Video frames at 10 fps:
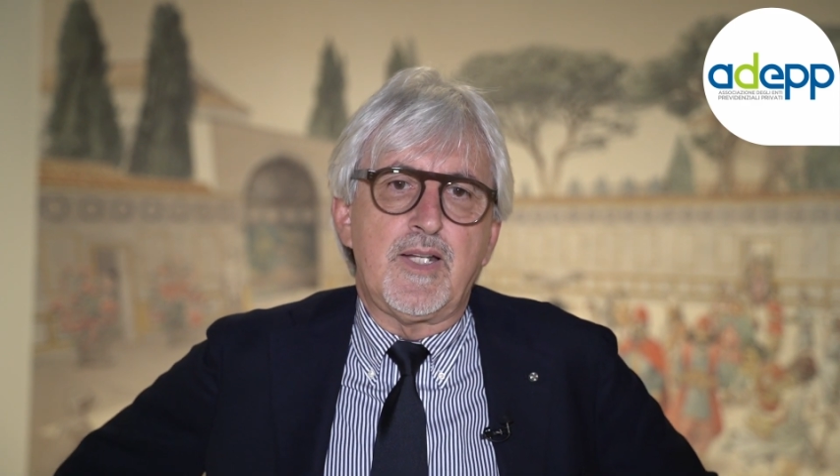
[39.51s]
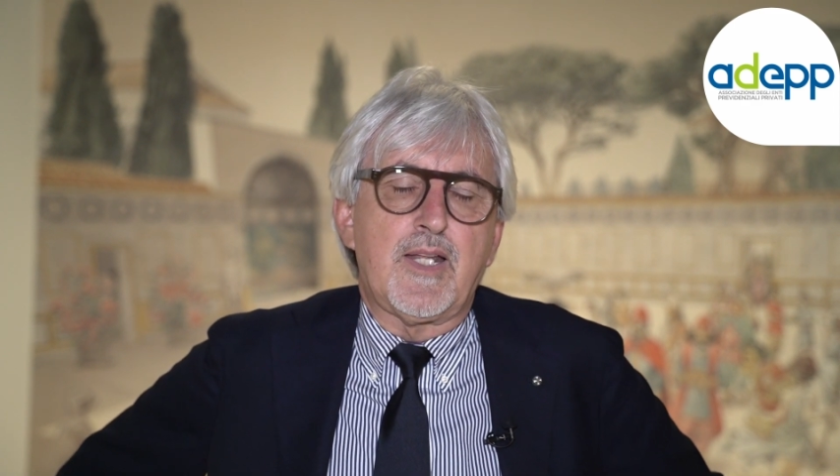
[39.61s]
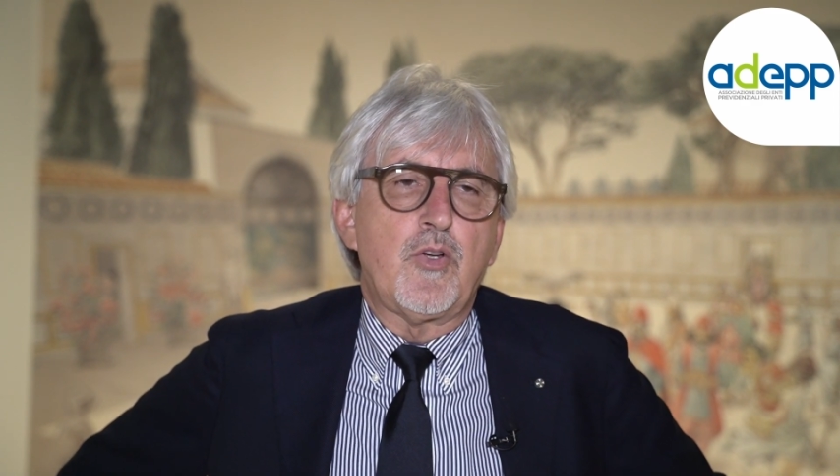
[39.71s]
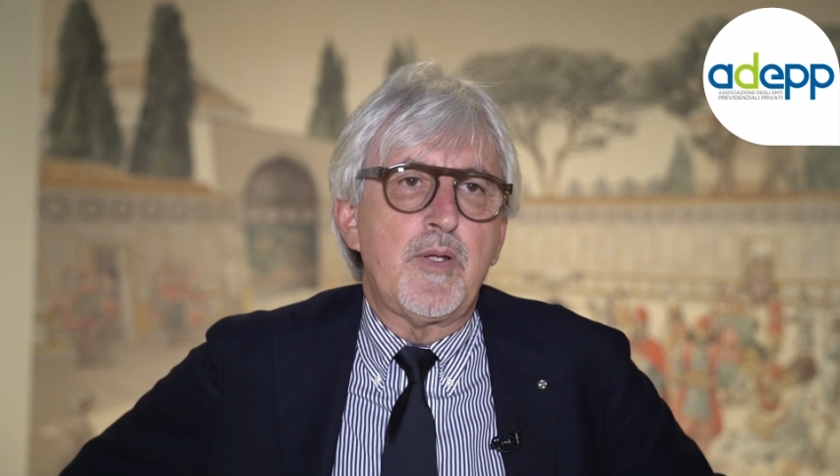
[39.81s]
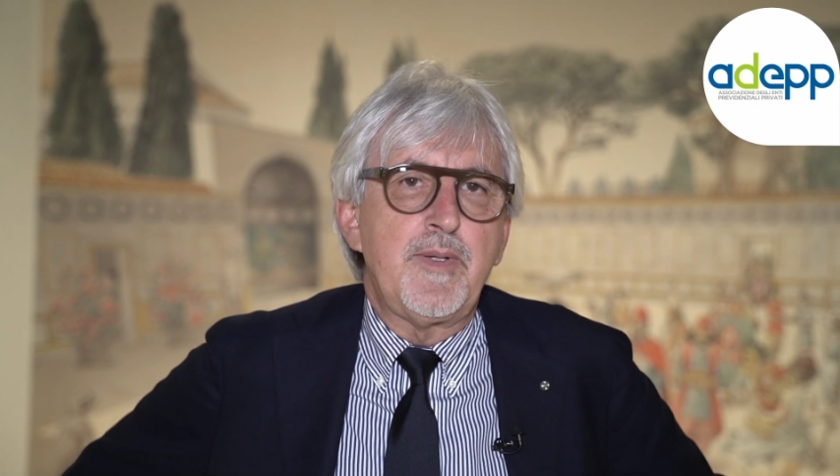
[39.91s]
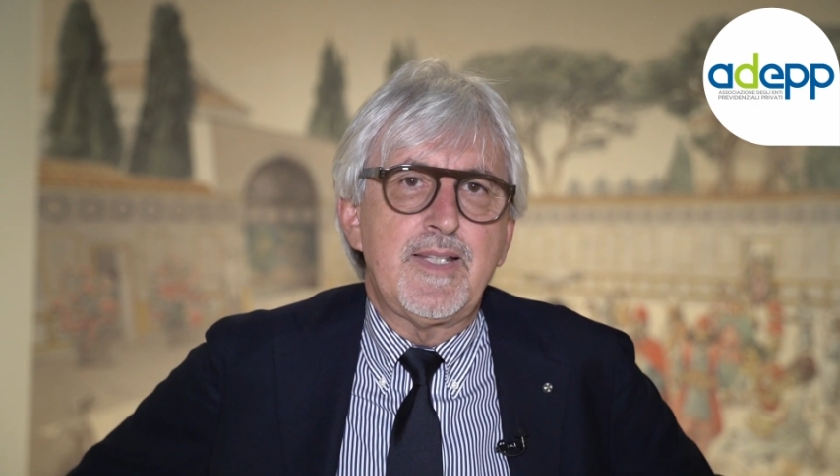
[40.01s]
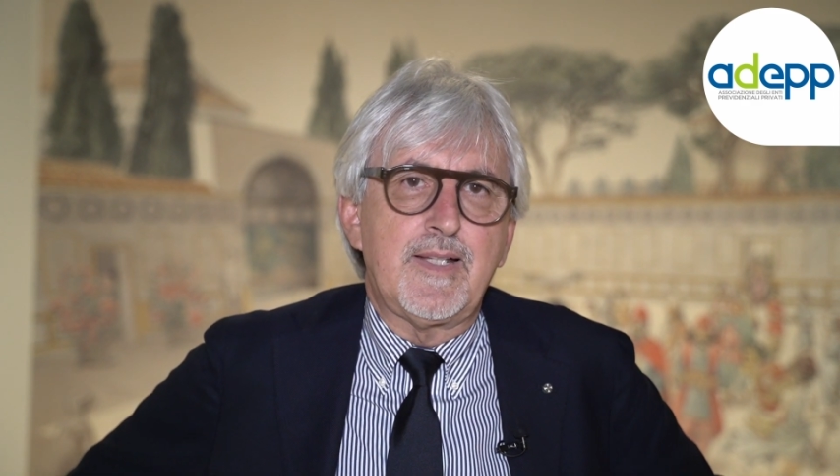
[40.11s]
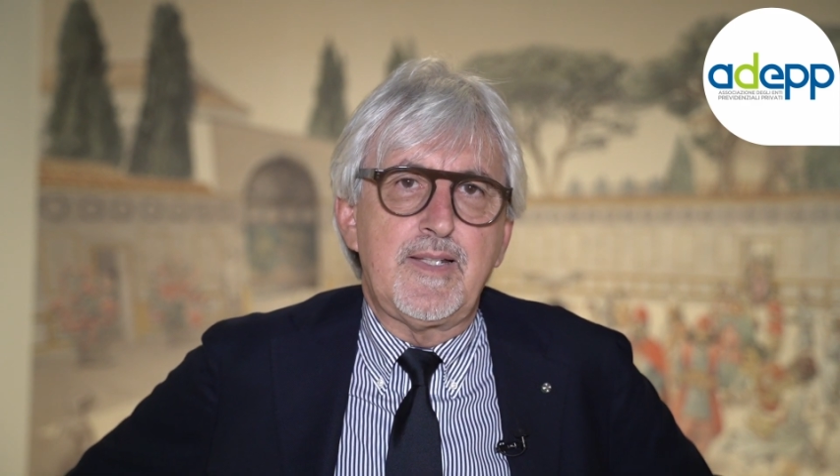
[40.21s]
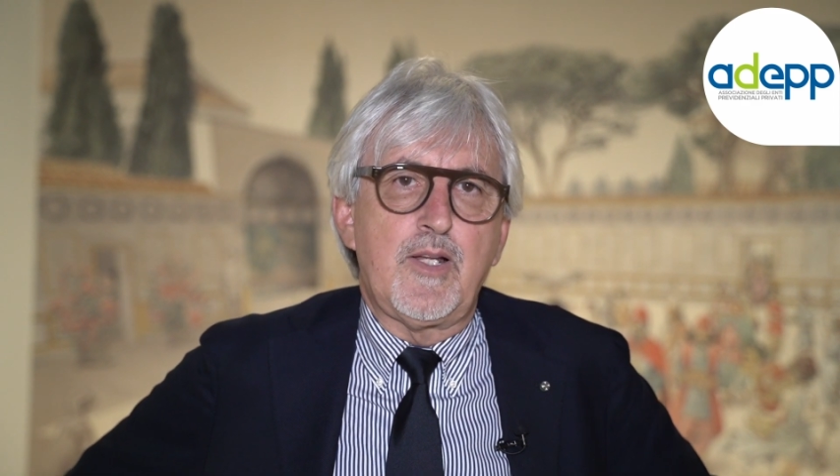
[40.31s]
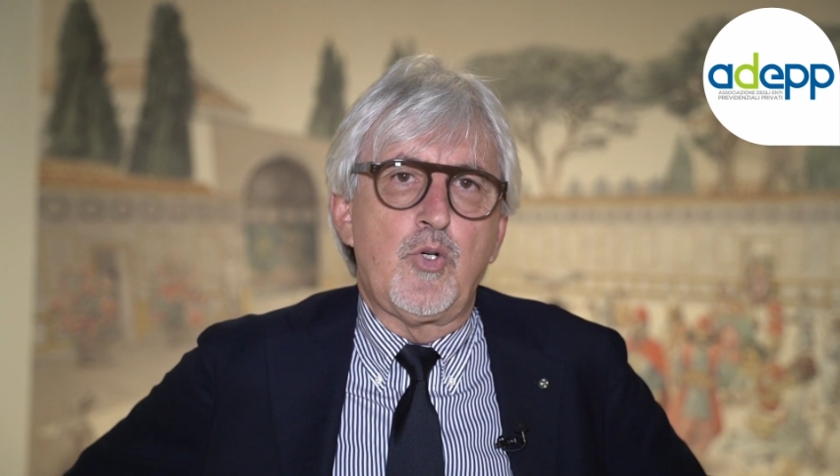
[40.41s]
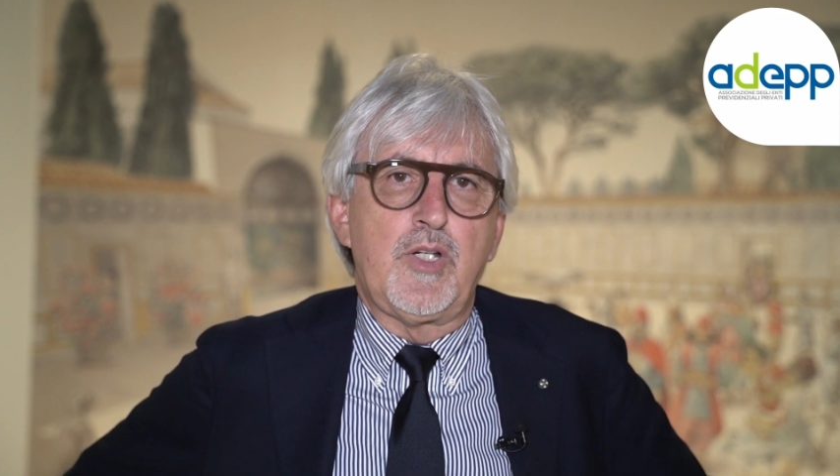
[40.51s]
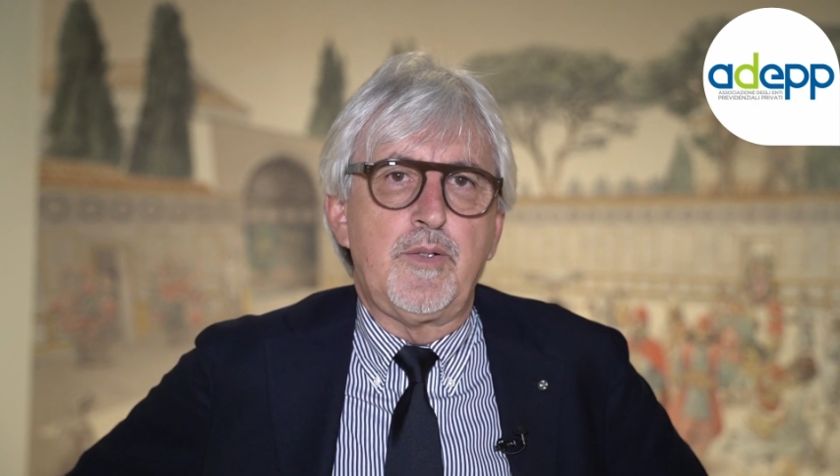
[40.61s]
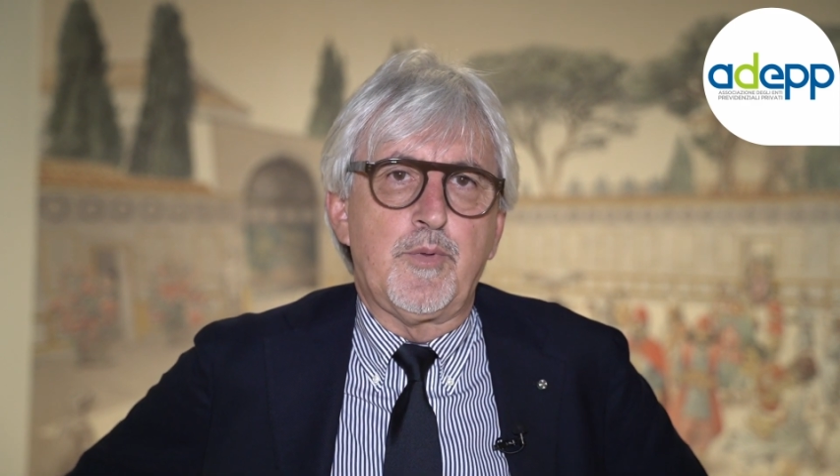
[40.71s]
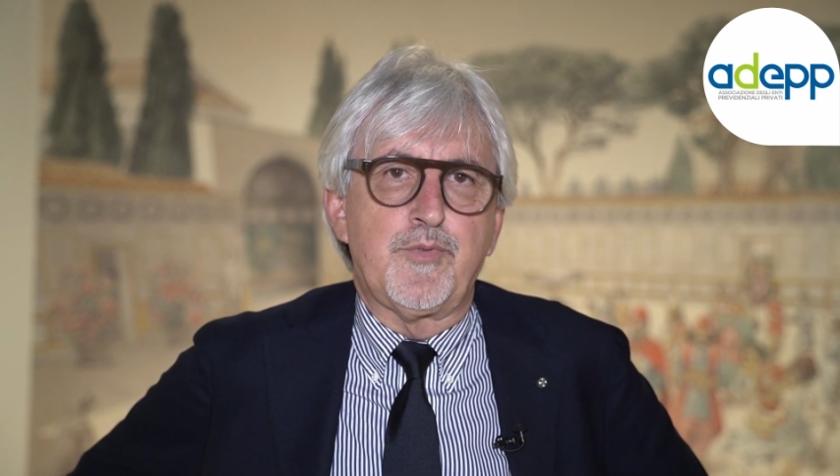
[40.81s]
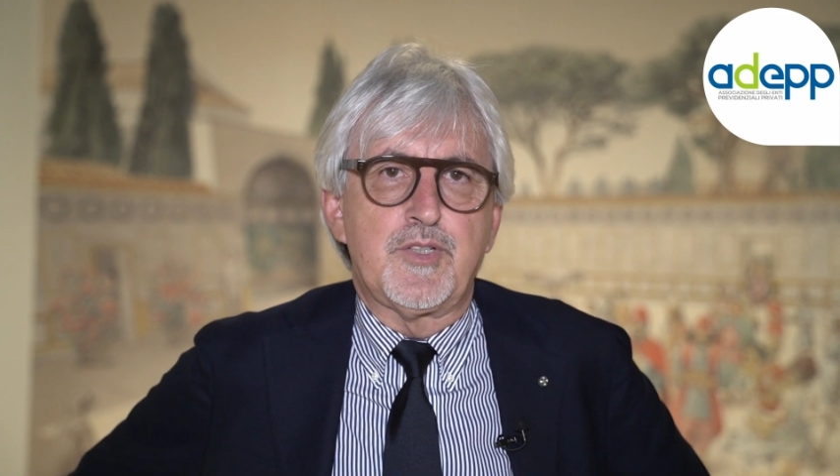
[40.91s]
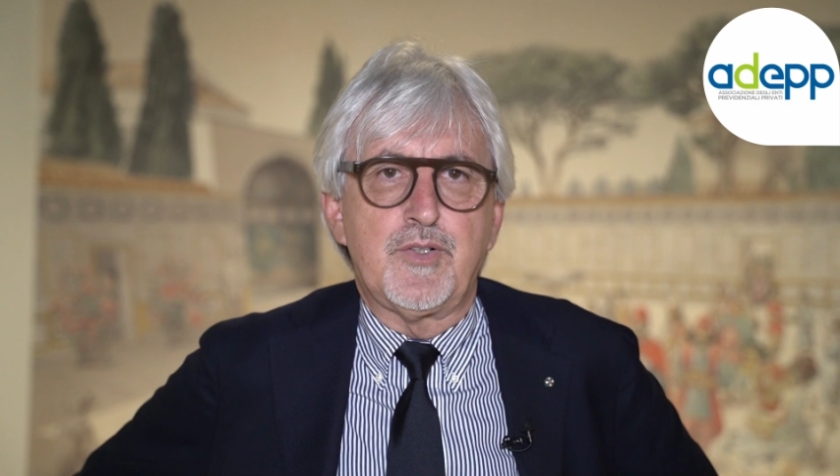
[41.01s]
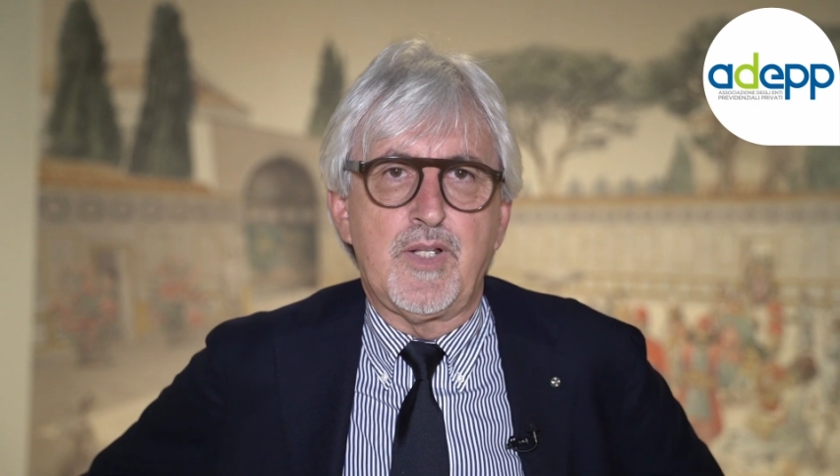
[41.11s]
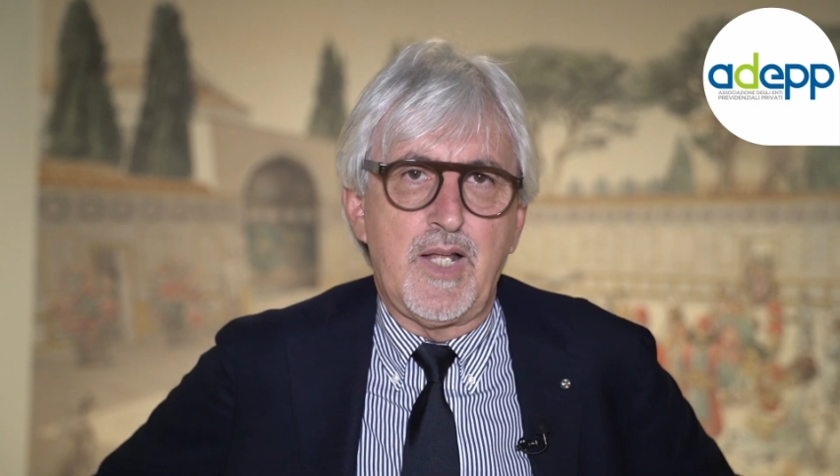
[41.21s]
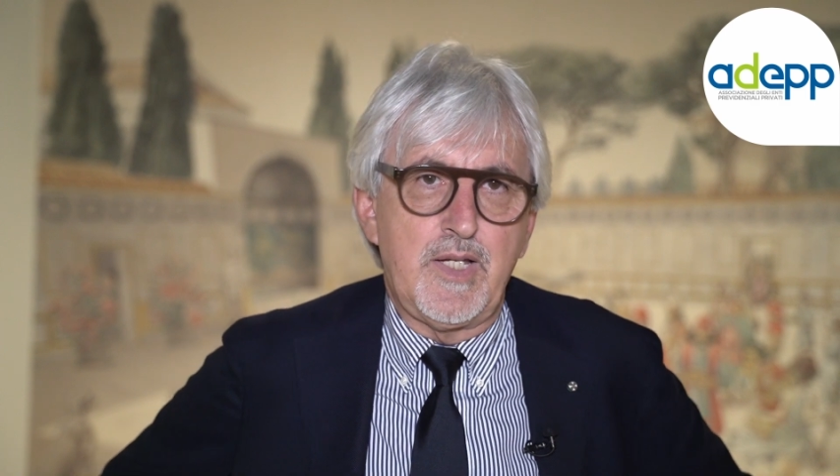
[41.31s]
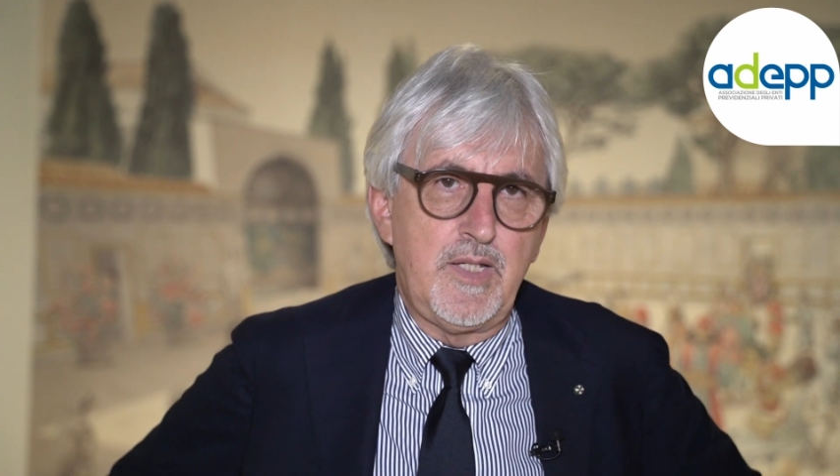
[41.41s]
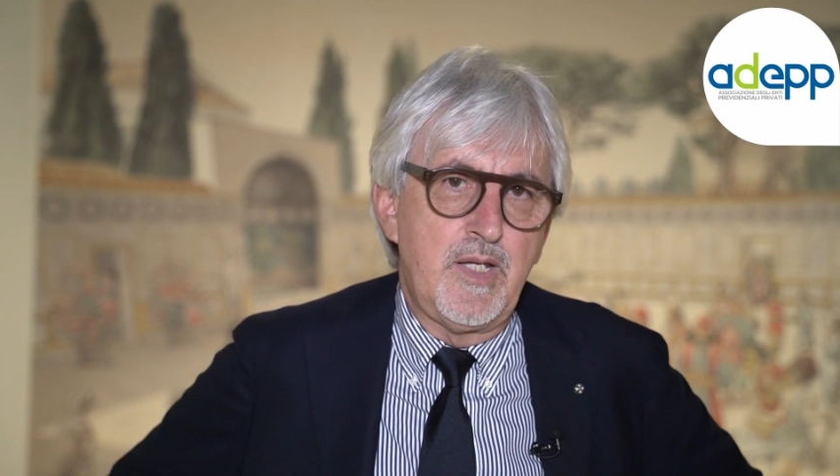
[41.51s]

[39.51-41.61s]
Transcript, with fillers: regolamentate da ordini professionali.